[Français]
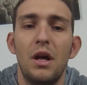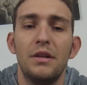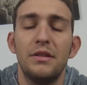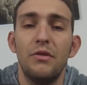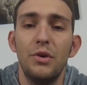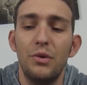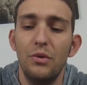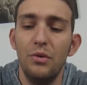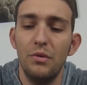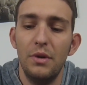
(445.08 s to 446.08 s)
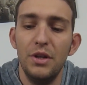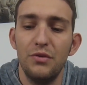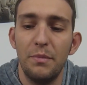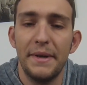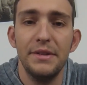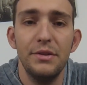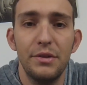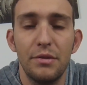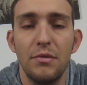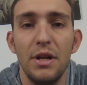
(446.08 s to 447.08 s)
À savoir que là, je vous présente
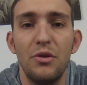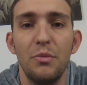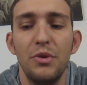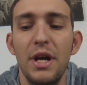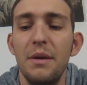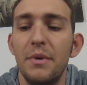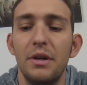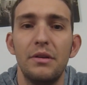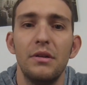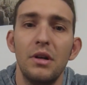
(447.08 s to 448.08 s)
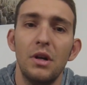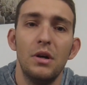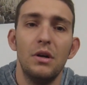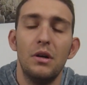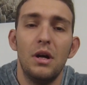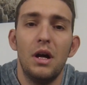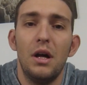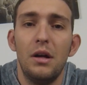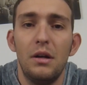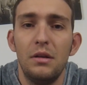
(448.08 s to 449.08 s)
quelques modèles, mais euh,
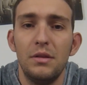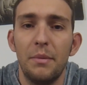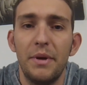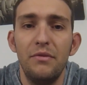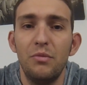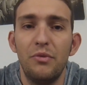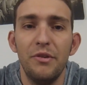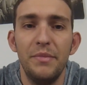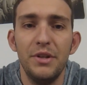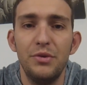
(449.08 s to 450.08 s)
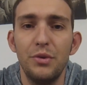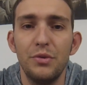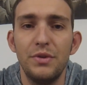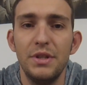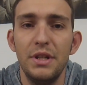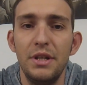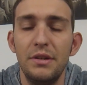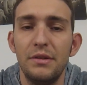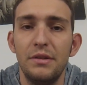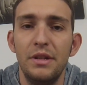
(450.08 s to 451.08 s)
après, vous pouvez bien sûr utiliser
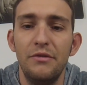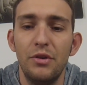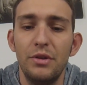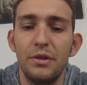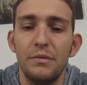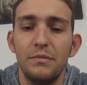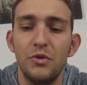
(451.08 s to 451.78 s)
euh, les vôtres.